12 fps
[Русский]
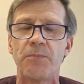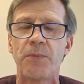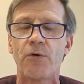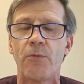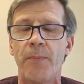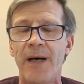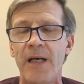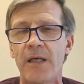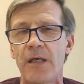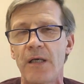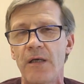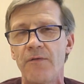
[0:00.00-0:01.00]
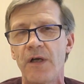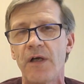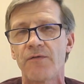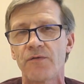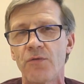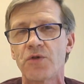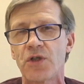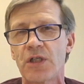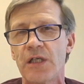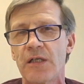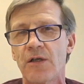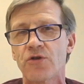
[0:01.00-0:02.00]
мы покупали, и в Рига в том
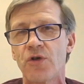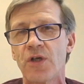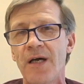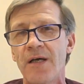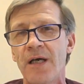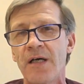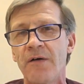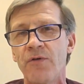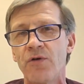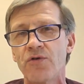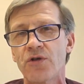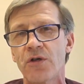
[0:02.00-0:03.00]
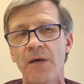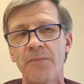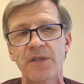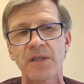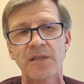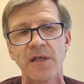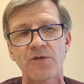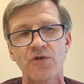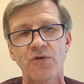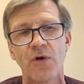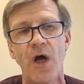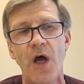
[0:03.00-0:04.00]
числе. Так что я, я говорю, я бы сказал,
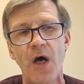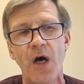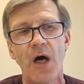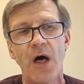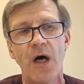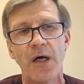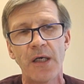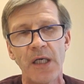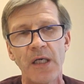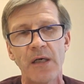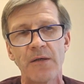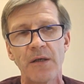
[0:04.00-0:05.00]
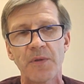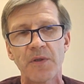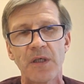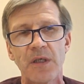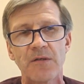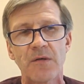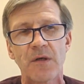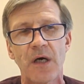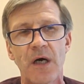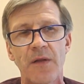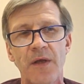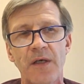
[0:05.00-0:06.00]
что э, Рига
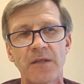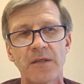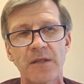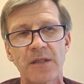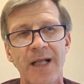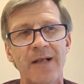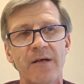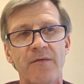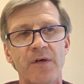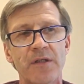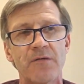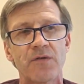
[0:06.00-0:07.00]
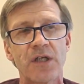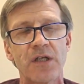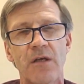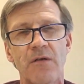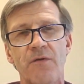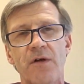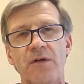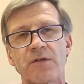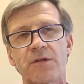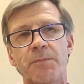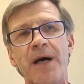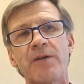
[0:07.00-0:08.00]
непосредственно, она сталкивается с этой
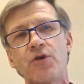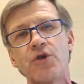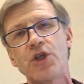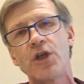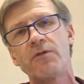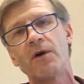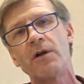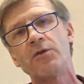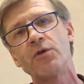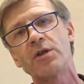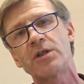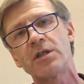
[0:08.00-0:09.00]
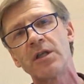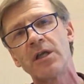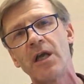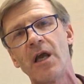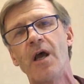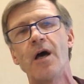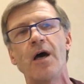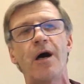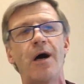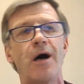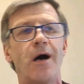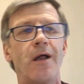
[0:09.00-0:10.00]
с падающей волной цены
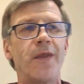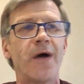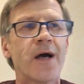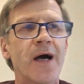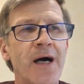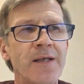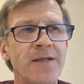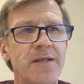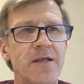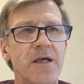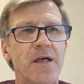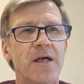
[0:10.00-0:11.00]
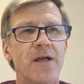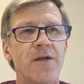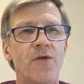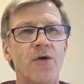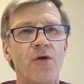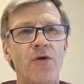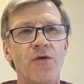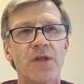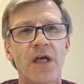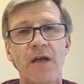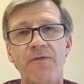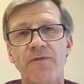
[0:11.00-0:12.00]
э, на газ, э, но
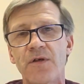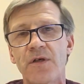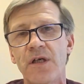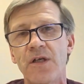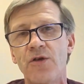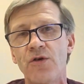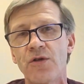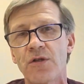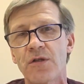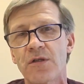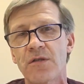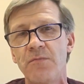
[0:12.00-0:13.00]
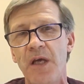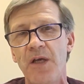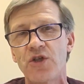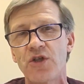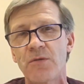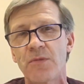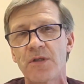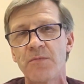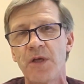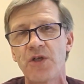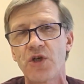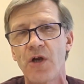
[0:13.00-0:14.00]
тариф э, идет с, меньшим,
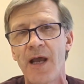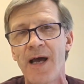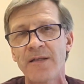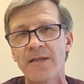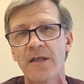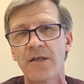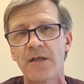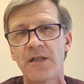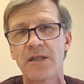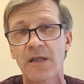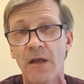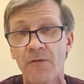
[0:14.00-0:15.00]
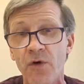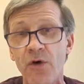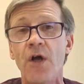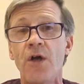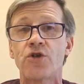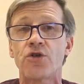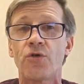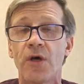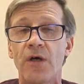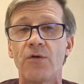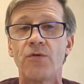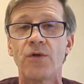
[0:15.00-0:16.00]
с меньшей реакцией из-за того,
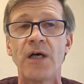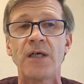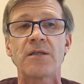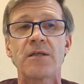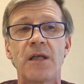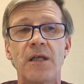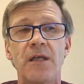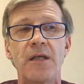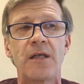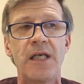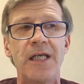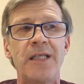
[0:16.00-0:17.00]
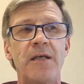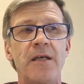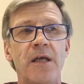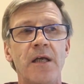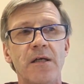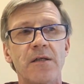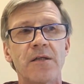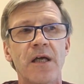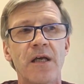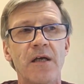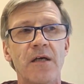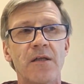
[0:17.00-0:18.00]
что у нас длительные,
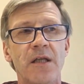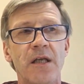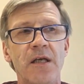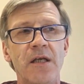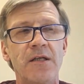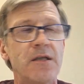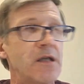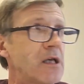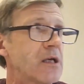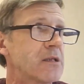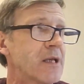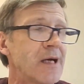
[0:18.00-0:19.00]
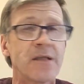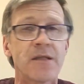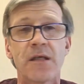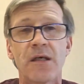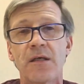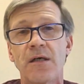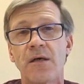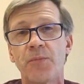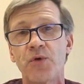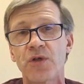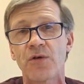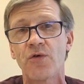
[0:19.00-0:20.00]
тари, э, длительные контракты э,
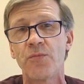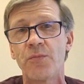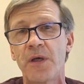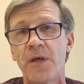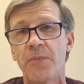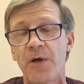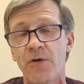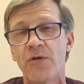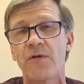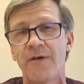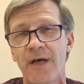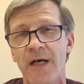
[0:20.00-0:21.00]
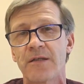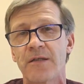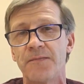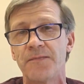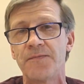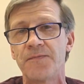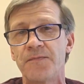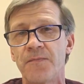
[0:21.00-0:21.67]
по закупке природного газа.